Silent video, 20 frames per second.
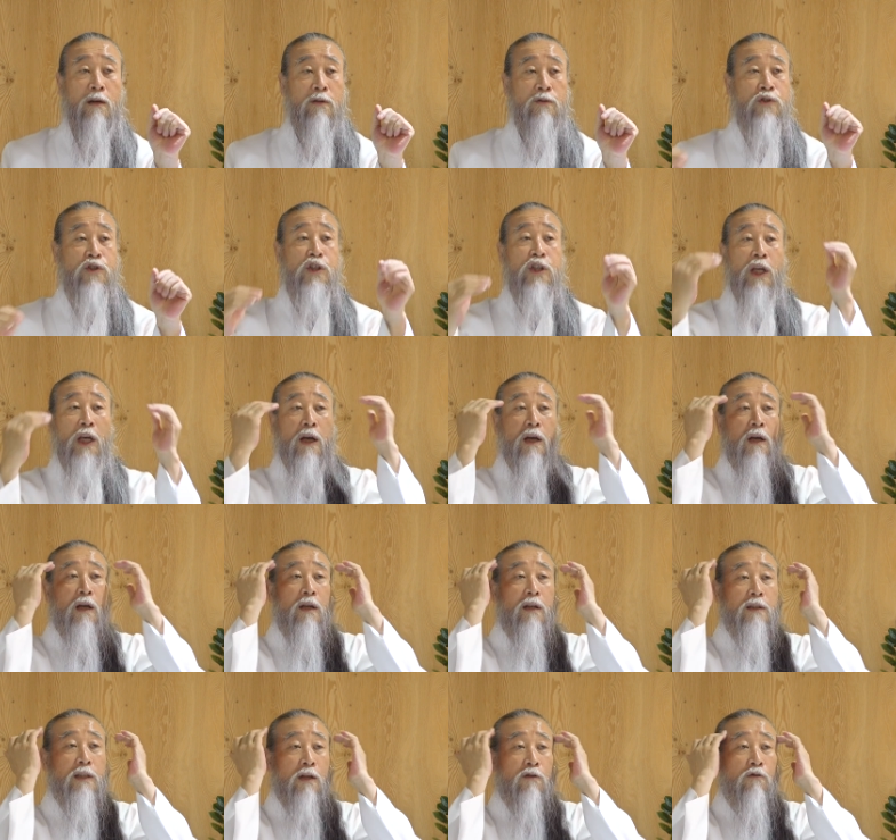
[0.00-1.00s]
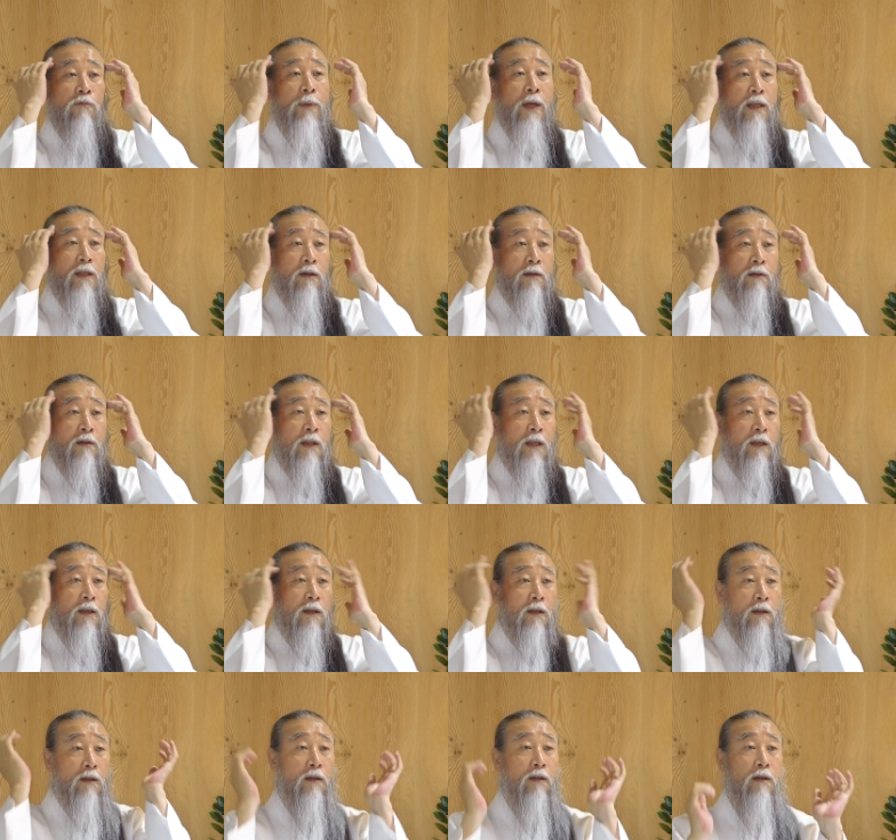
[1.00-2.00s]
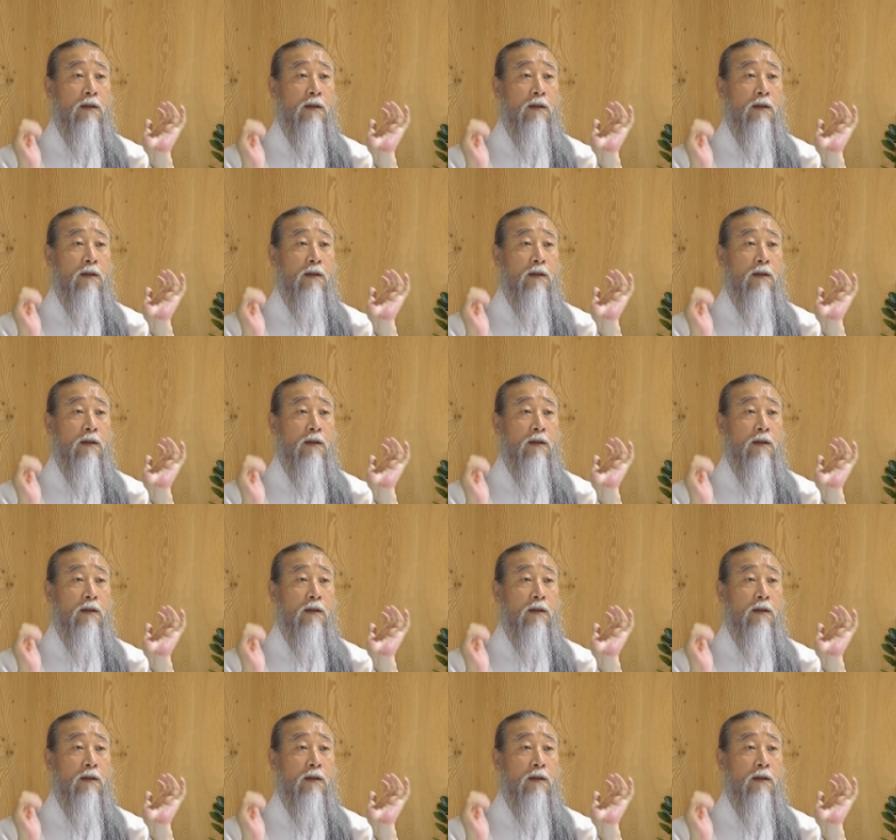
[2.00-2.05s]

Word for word: 지혜가 자꾸 맥히는 거예요.